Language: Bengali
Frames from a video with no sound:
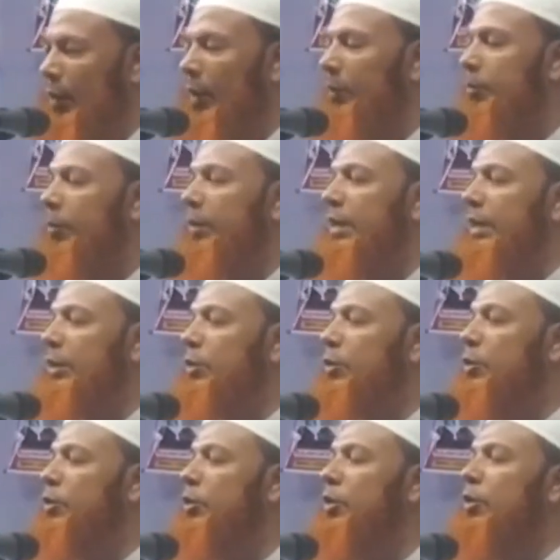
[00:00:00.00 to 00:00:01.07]
অল্প কিছু
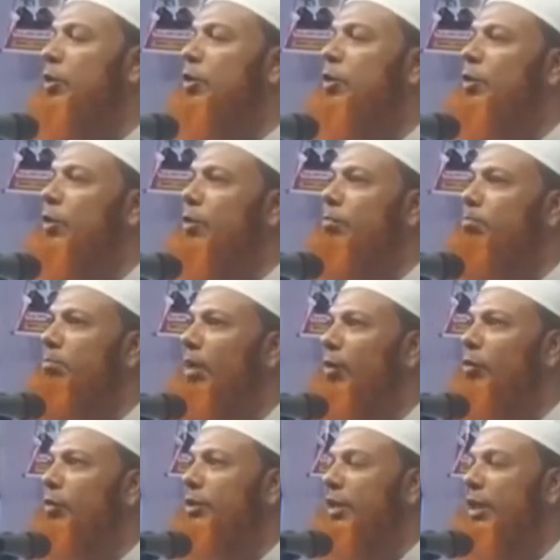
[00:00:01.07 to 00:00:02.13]
সংখ্যক
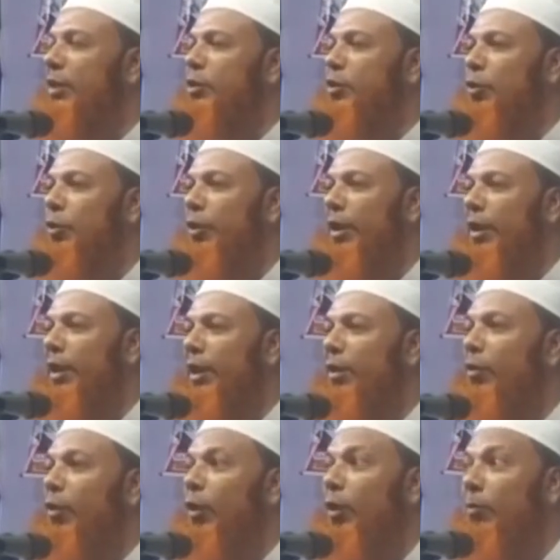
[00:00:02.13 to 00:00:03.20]
মানুষের শরীরের
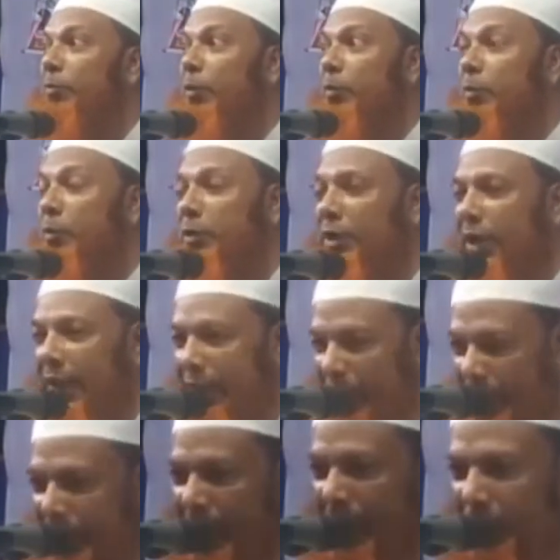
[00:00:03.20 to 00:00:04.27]
অল্প
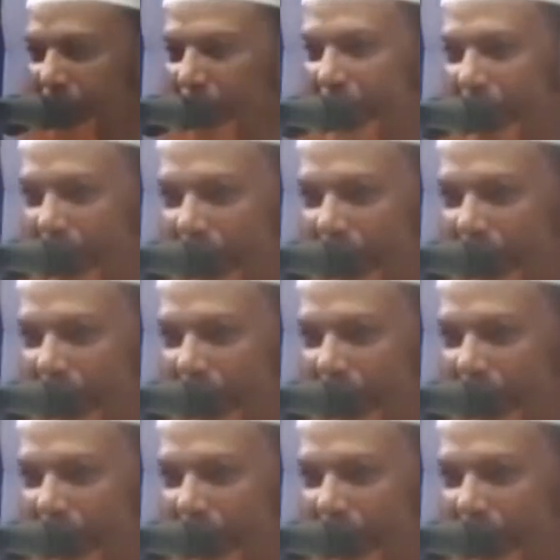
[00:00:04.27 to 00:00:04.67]
পোশাকের কারণে